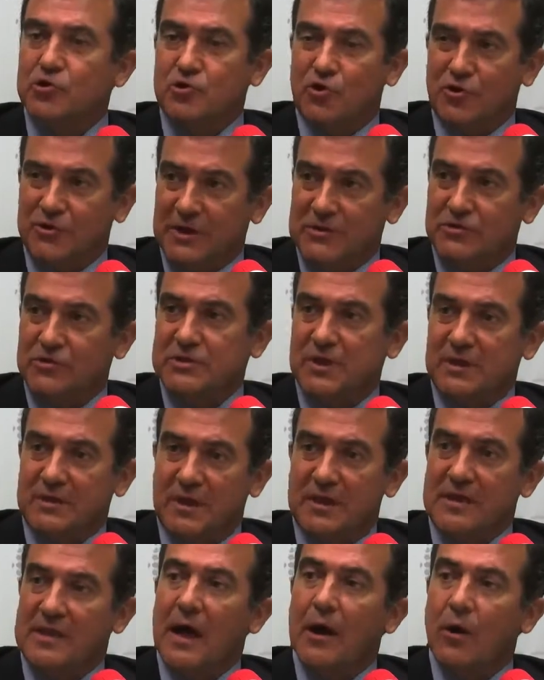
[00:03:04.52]
los contratos
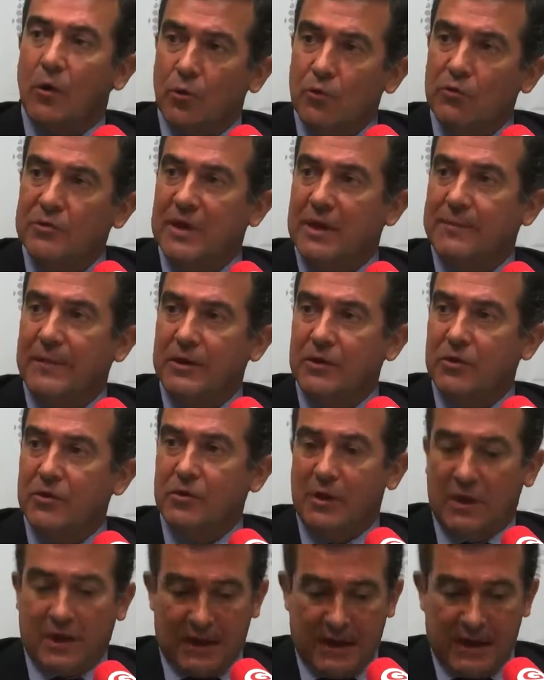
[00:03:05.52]
tendrán ya un
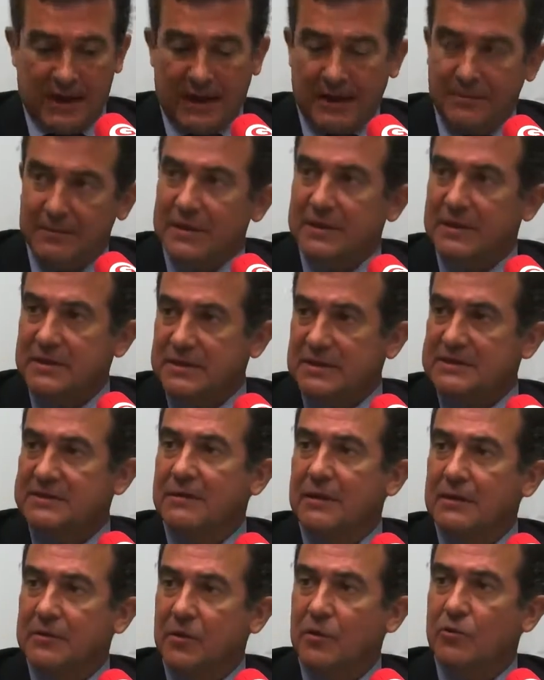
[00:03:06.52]
tamaño que legalmente se ha
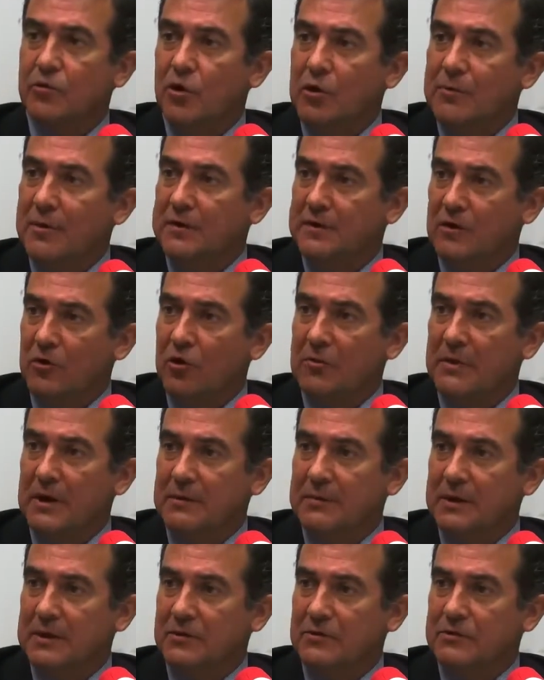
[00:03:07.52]
establecido 1,5
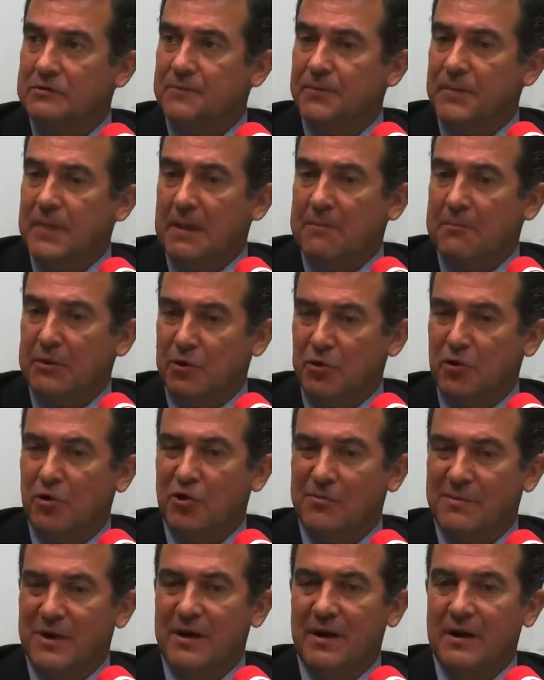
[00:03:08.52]
milímetros. Pero
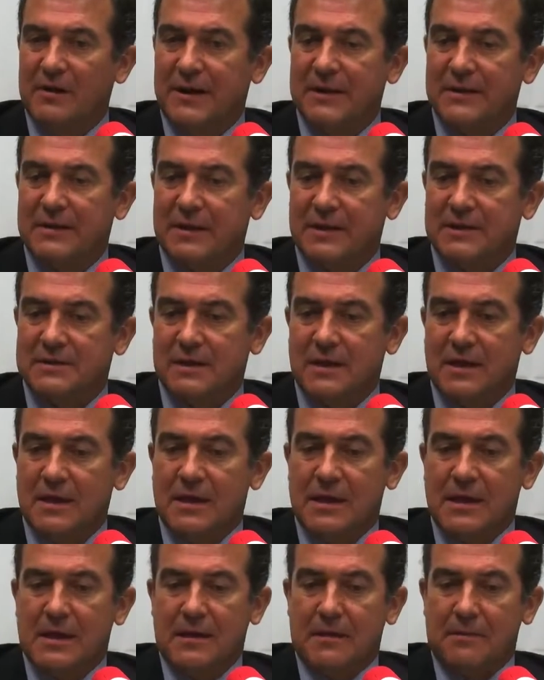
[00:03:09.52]
lo más relevante es
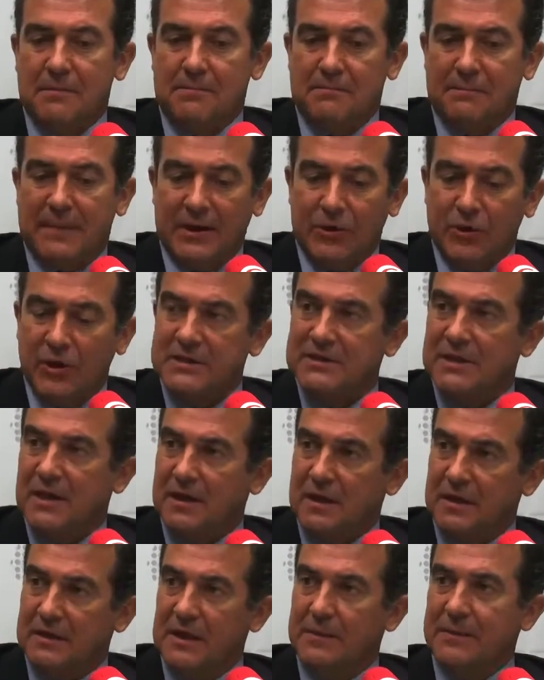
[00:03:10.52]
mayor
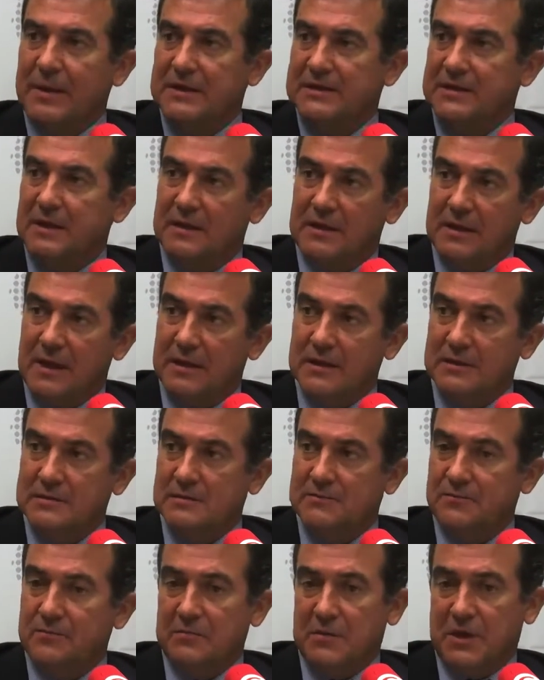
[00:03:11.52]
exigencia para las
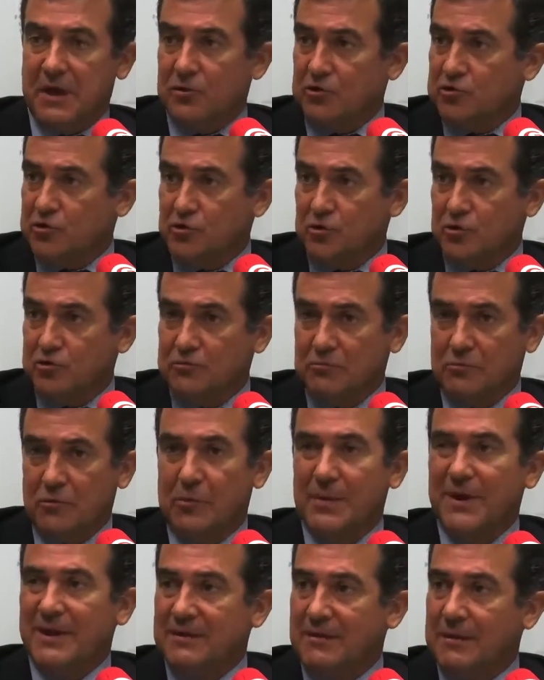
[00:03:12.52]
entidades, que a nosotros
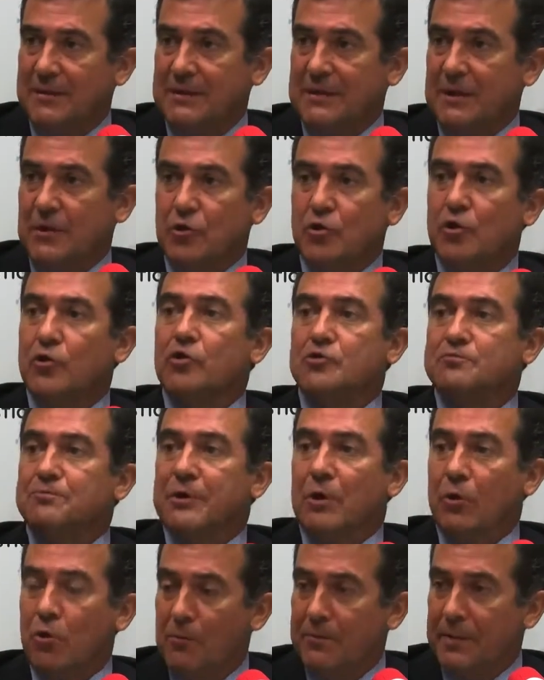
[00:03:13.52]
objetivamente no nos
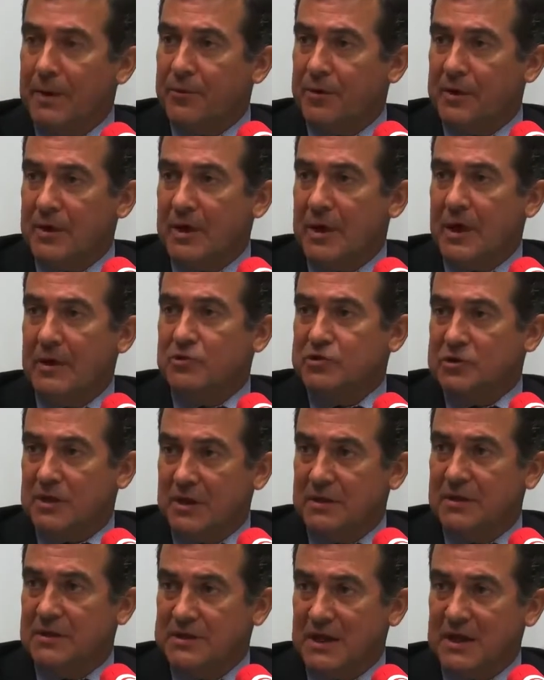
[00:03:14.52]
preocupa porque a los
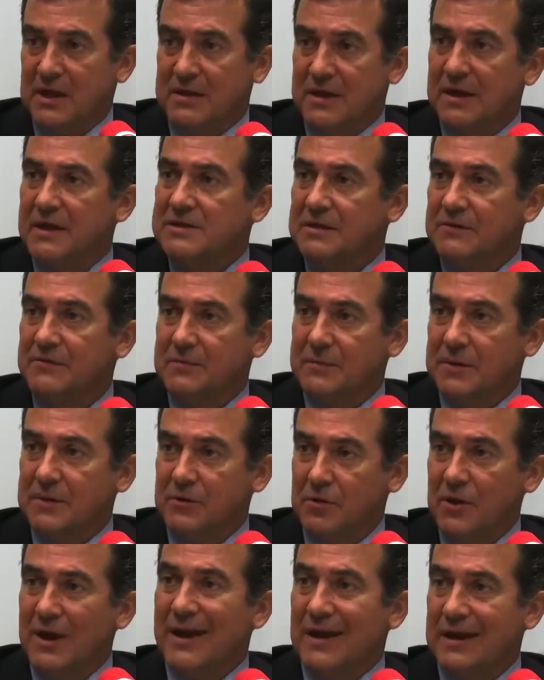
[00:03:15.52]
clientes hay que darles
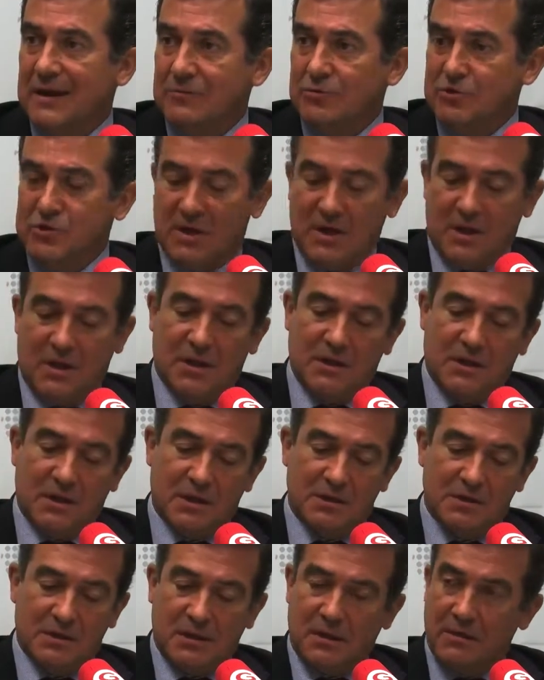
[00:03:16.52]
información, queremos
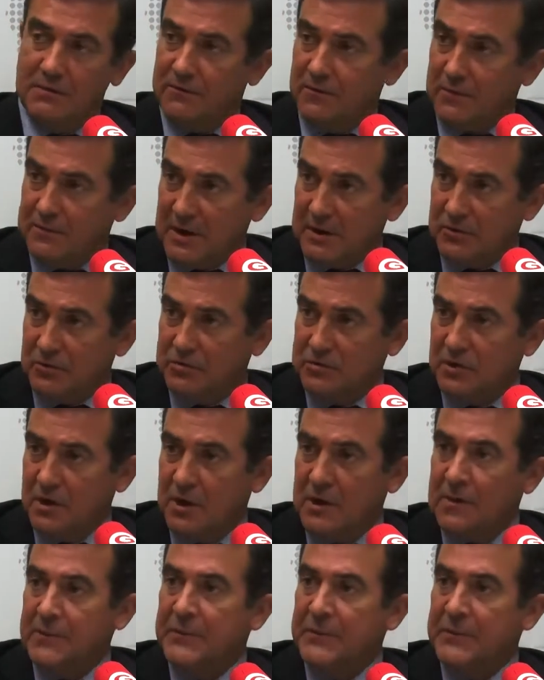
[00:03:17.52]
clientes informados,